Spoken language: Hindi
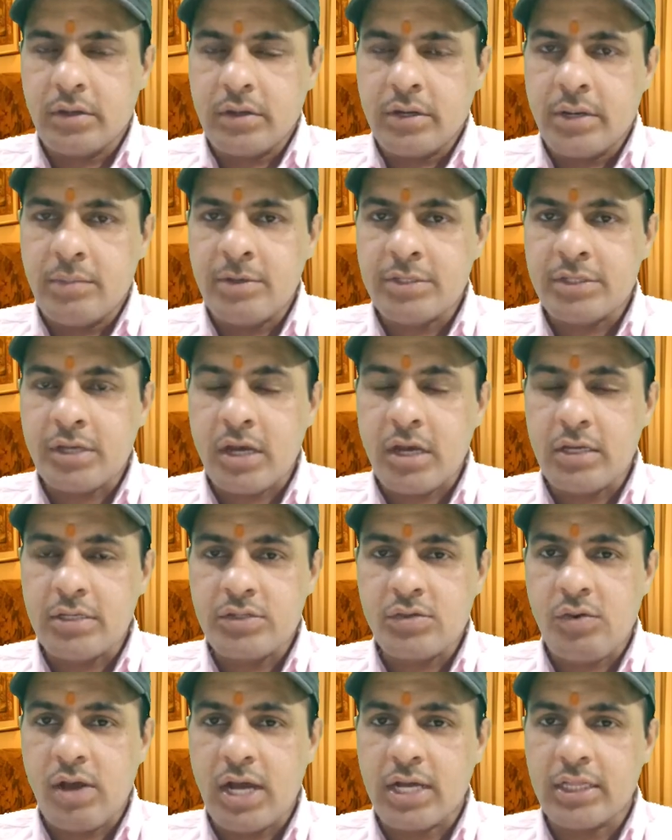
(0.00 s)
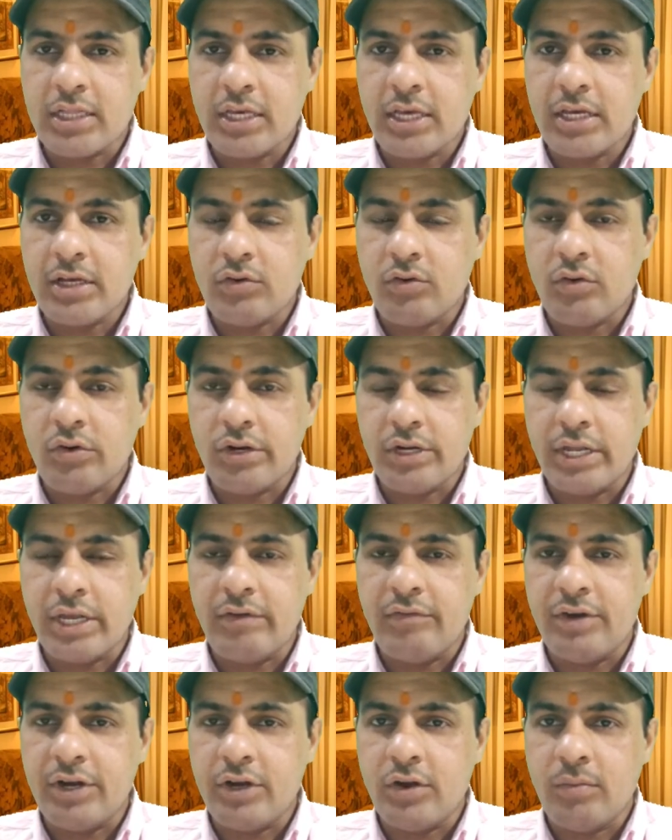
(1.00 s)
नमस्कार स्वागत है एक और
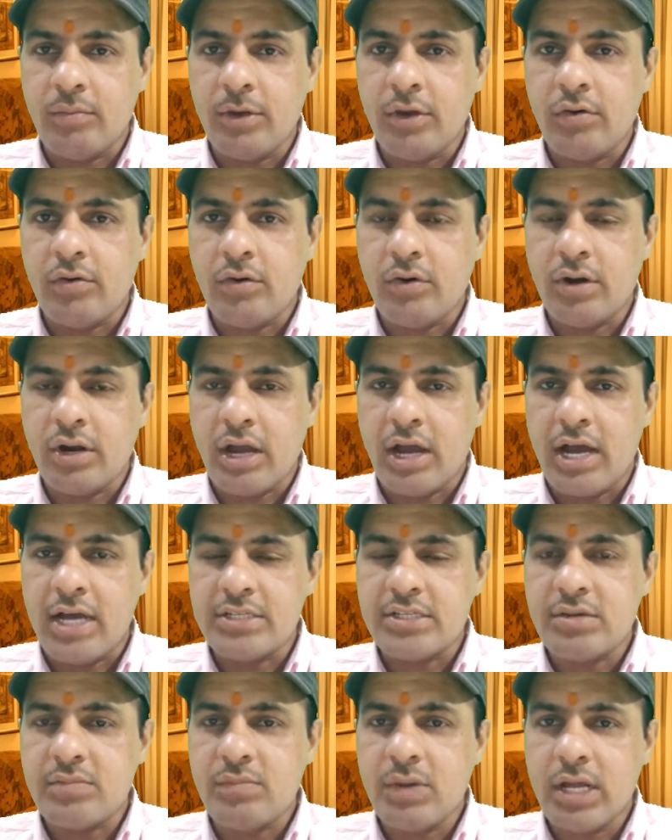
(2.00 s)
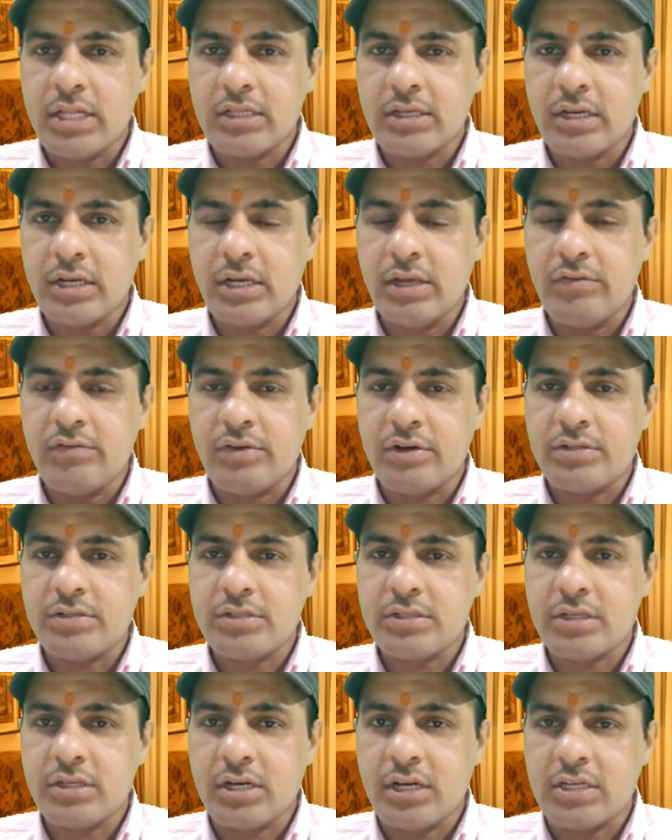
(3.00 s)
नए वीडियो में और आज हम बात करेंगे
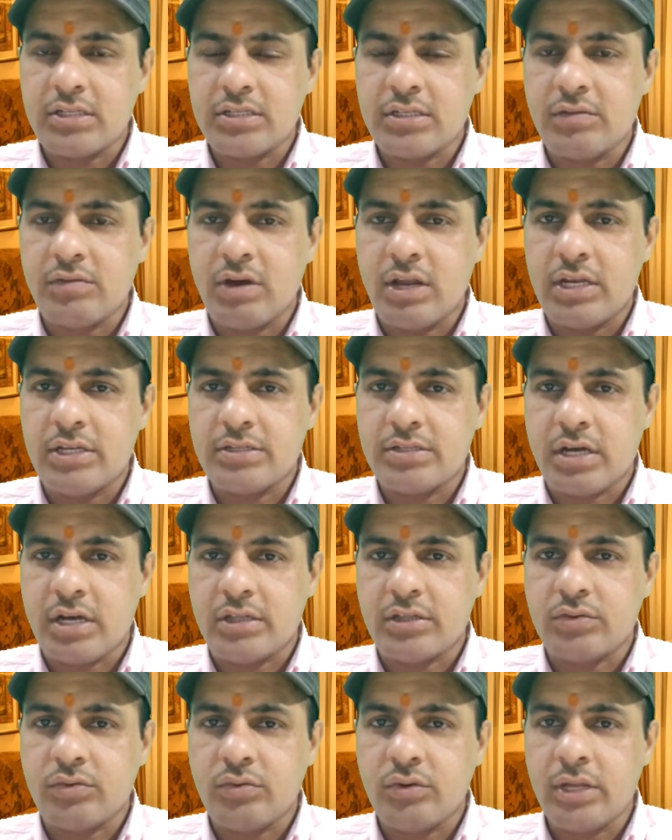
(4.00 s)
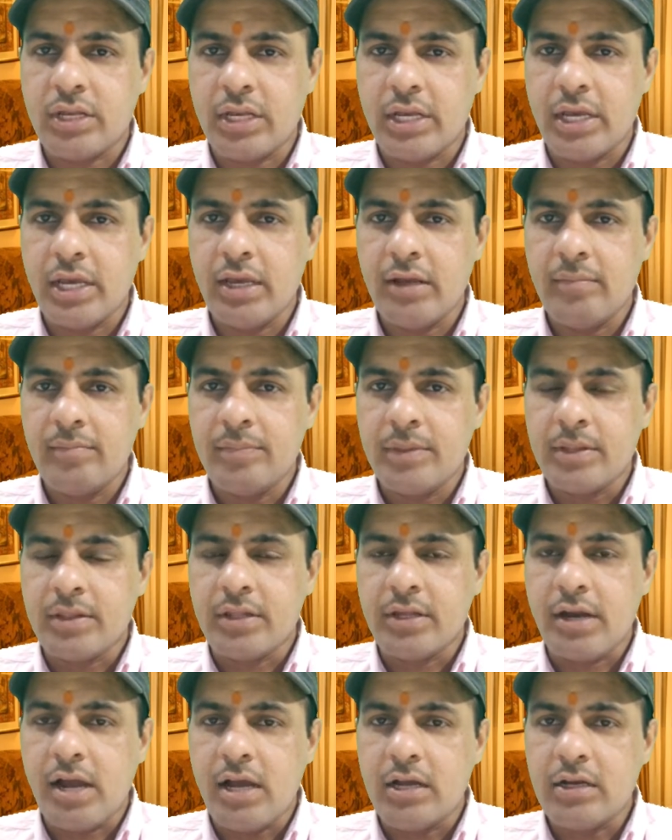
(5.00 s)
वृश्चिक राशि वाले जातकों के लिए
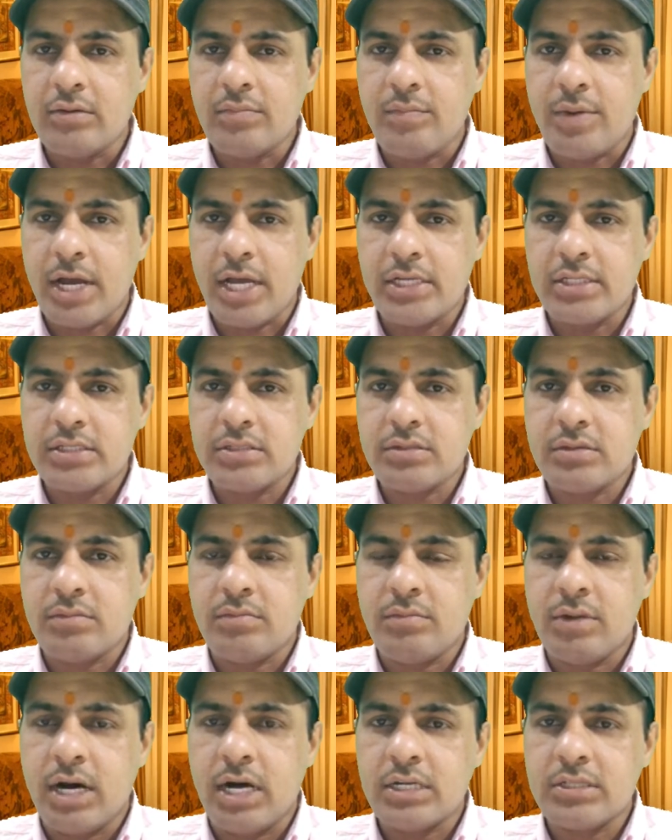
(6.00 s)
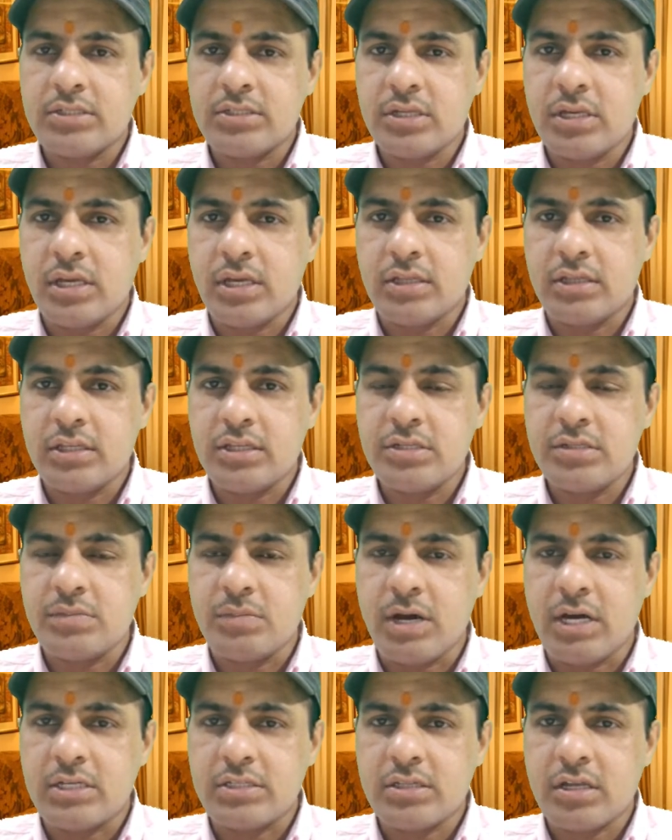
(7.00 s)
दिनांक 22 मार्च से 31
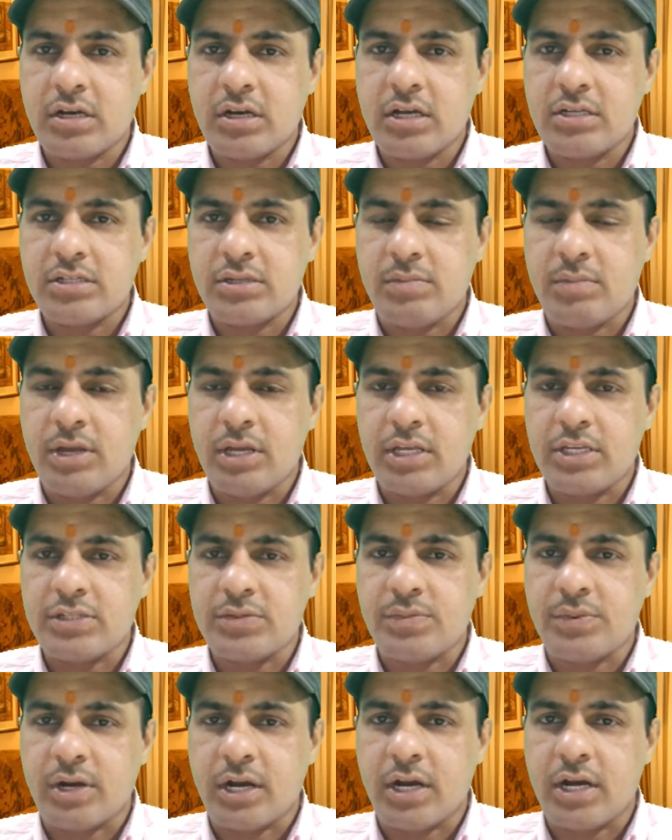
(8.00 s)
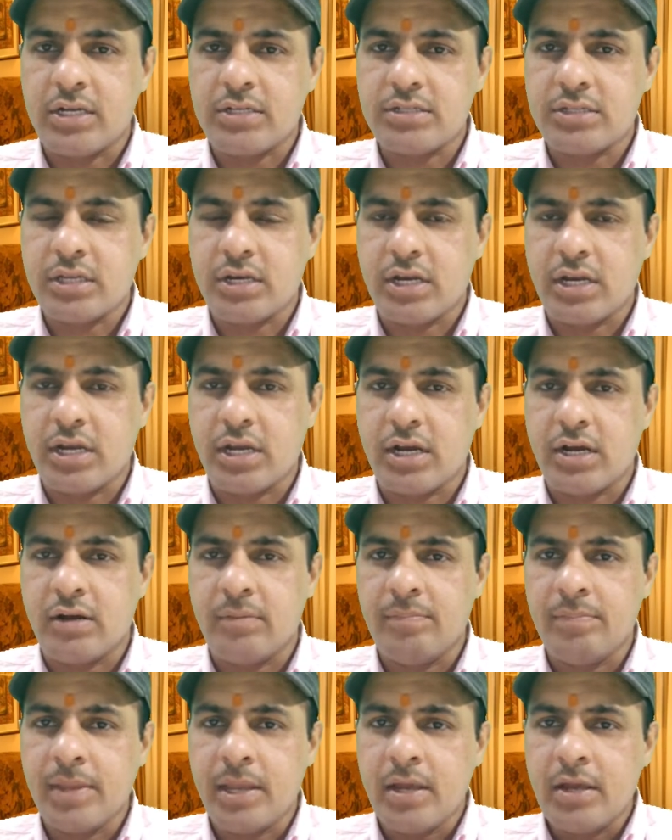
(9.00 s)
मार्च तक का समय किस प्रकार से रहेगा
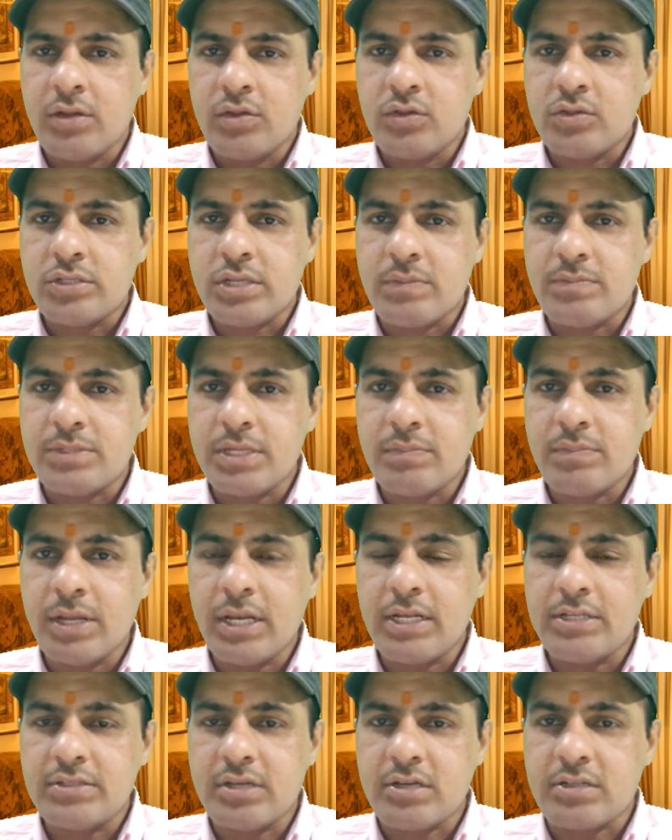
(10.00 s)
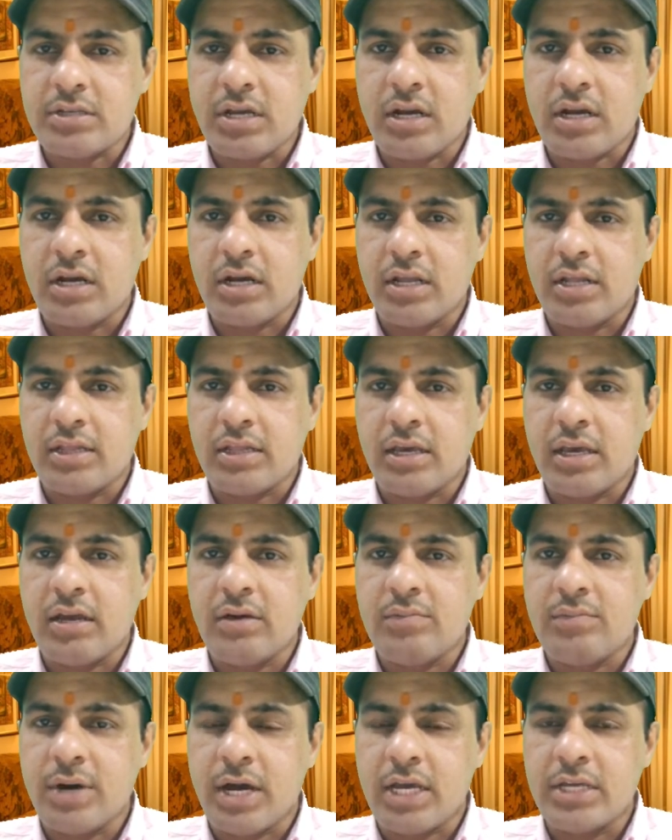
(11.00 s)
तो सबसे पहले चर्चा कर लेते हैं
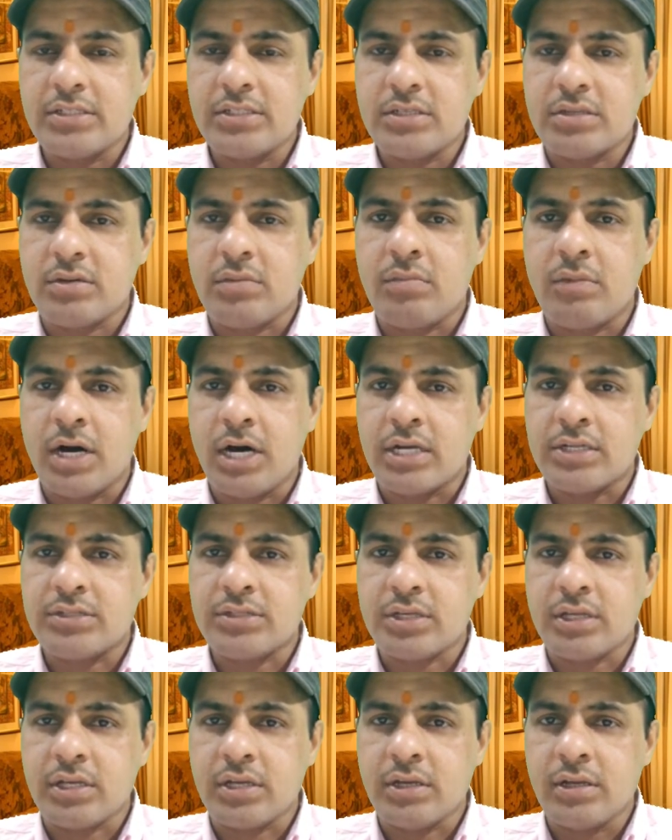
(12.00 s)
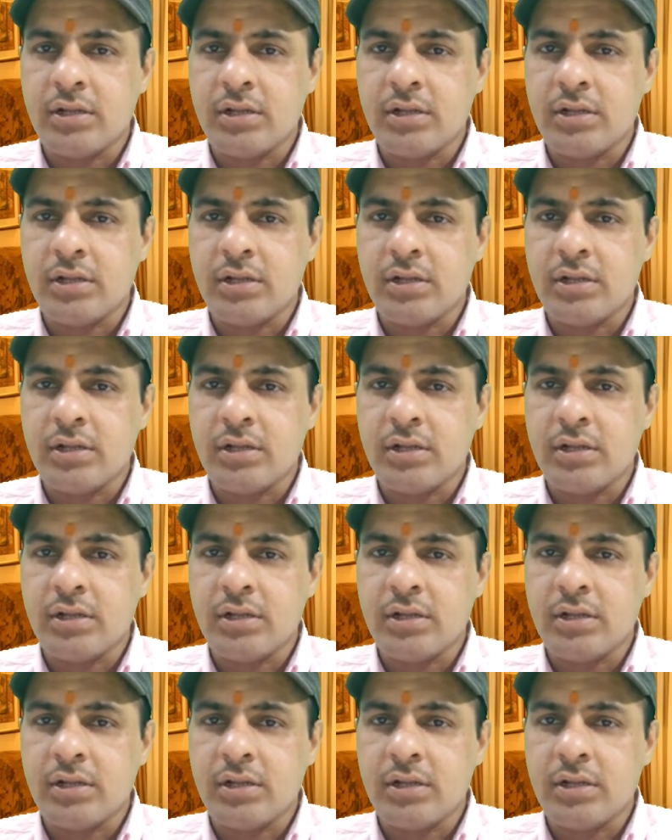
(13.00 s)
22 मार्च की